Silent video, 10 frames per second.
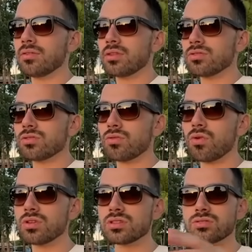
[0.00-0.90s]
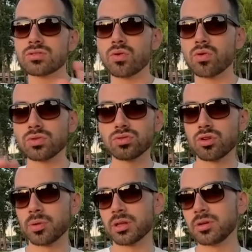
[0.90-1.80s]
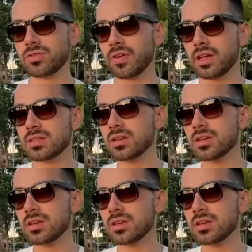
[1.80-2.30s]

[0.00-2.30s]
Então são coisas, são conteúdos completamente diferentes.